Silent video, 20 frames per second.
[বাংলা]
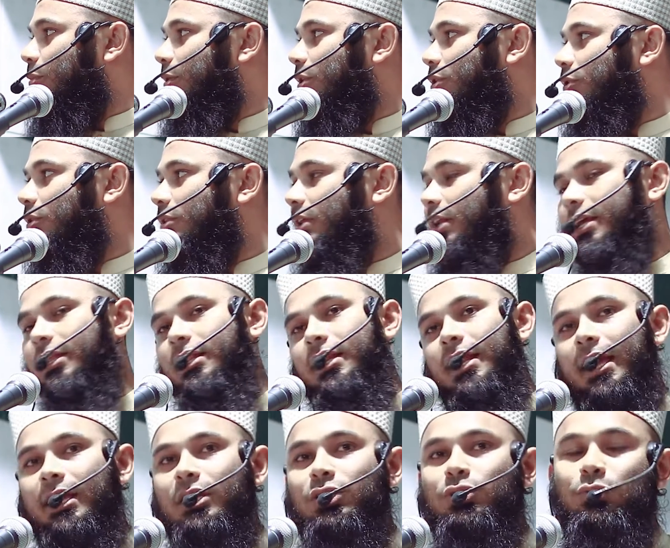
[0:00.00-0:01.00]
পবিত্রতার ক্ষেত্রে
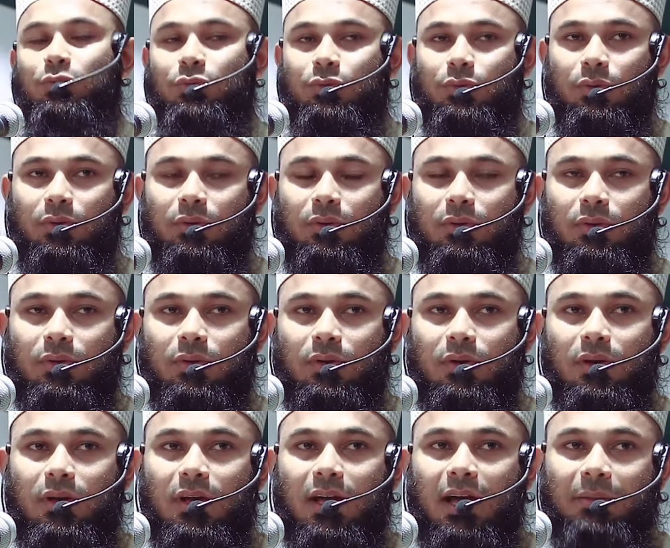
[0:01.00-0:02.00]
একই সূত্র
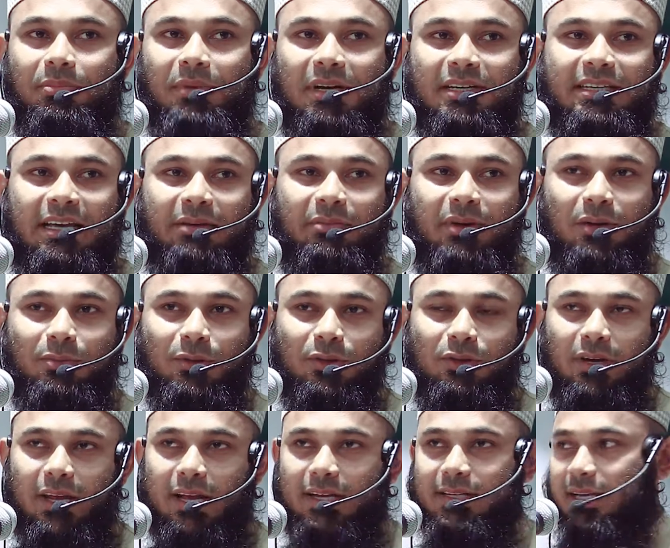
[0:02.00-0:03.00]
আপনার জামার
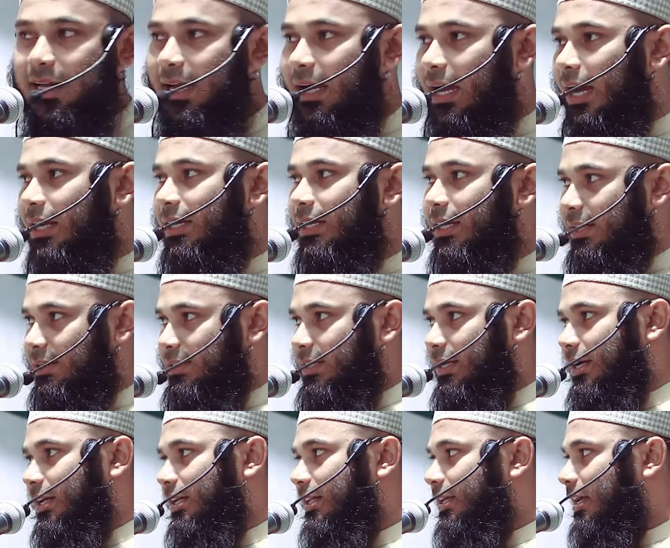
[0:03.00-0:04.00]
ভিতরে এক জায়গায় কালি লাগছে
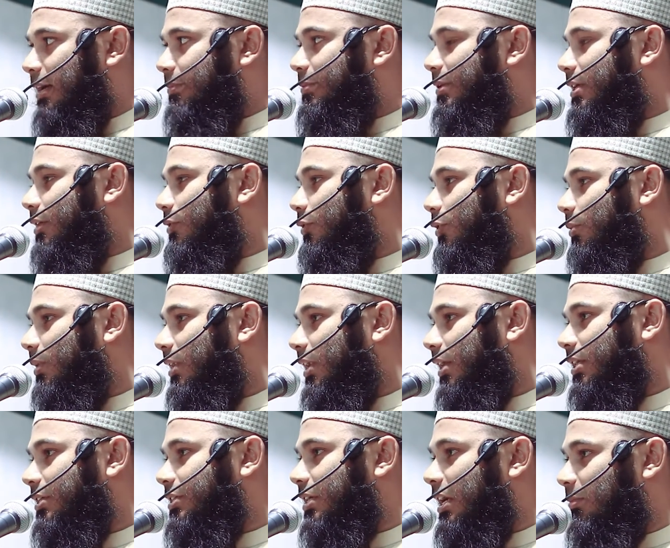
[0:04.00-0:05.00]
এখানে আপনি কি করবেন
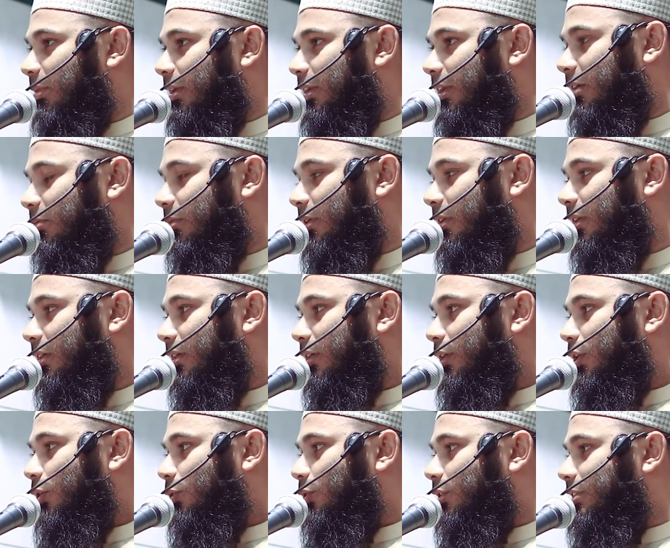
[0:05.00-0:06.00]
এটা সাবান নেবেন
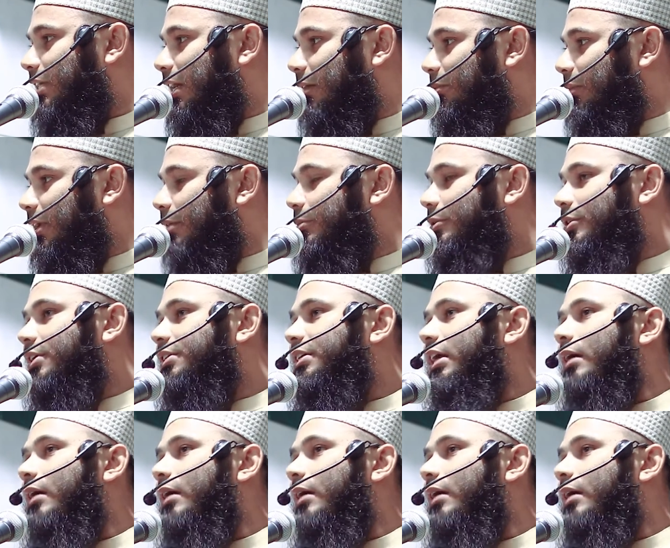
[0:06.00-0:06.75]
তো জামার ভিতরে